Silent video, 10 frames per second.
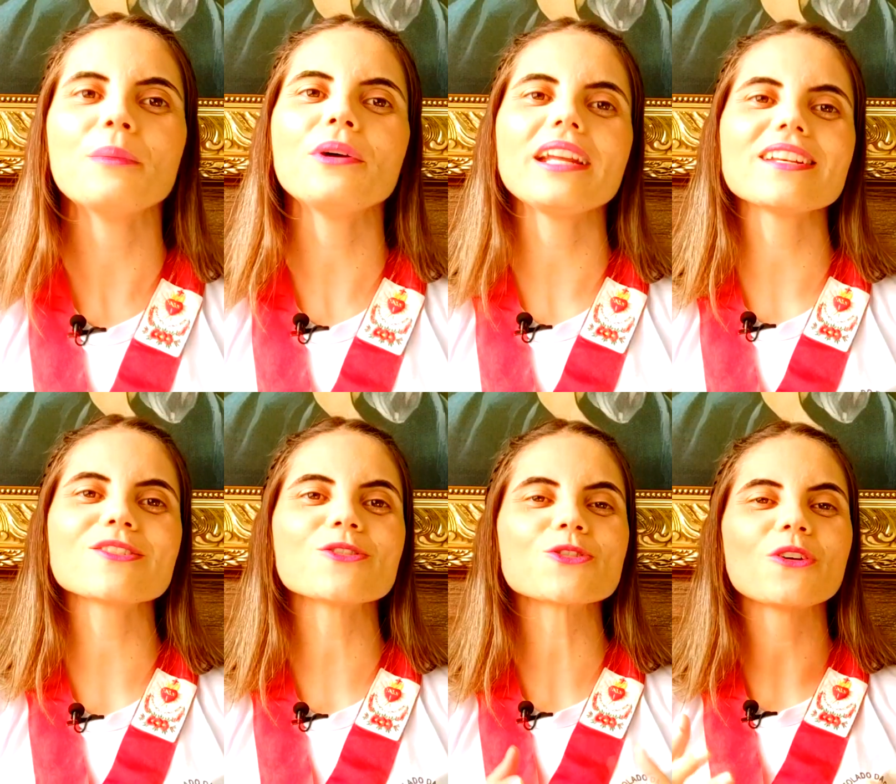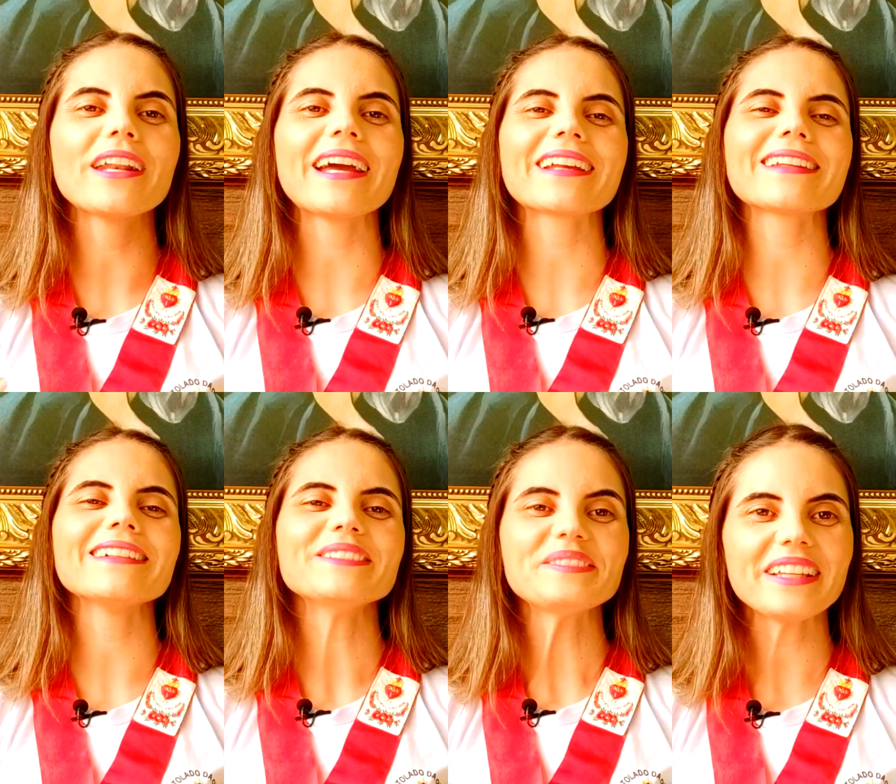Por isso nos
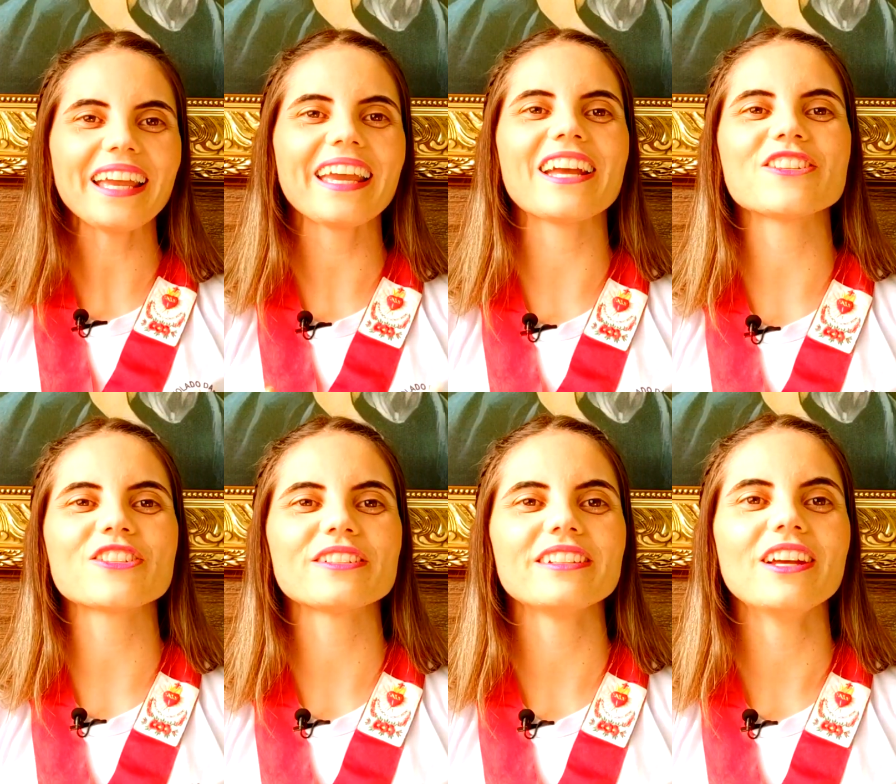conecta em rede.